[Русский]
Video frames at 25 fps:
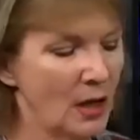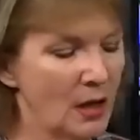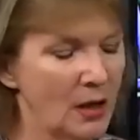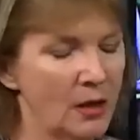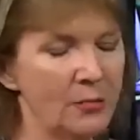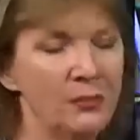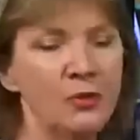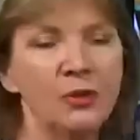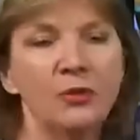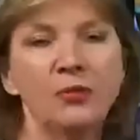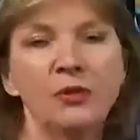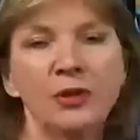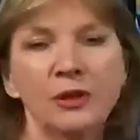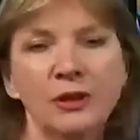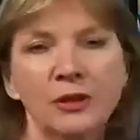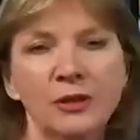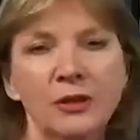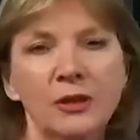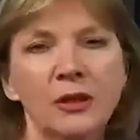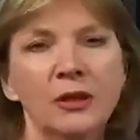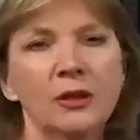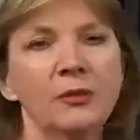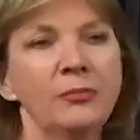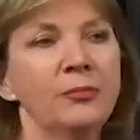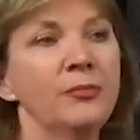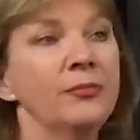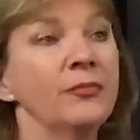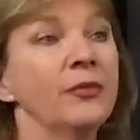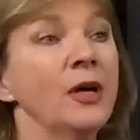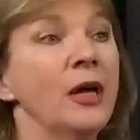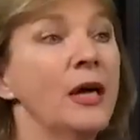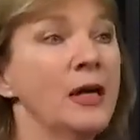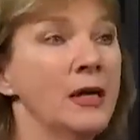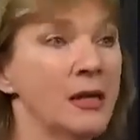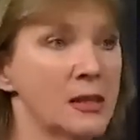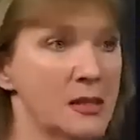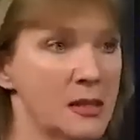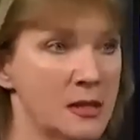Мироненко,
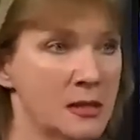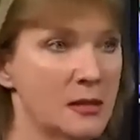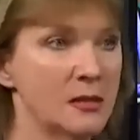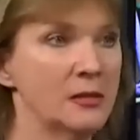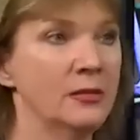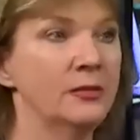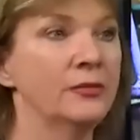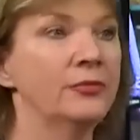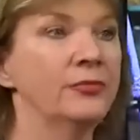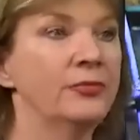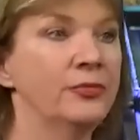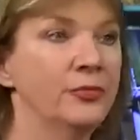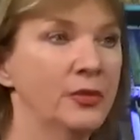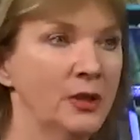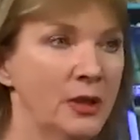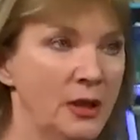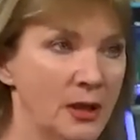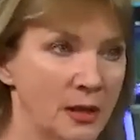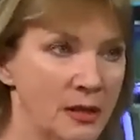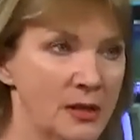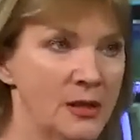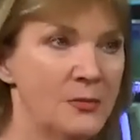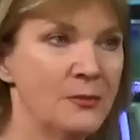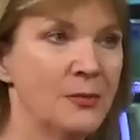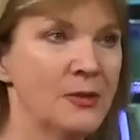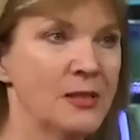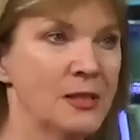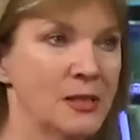экс, экс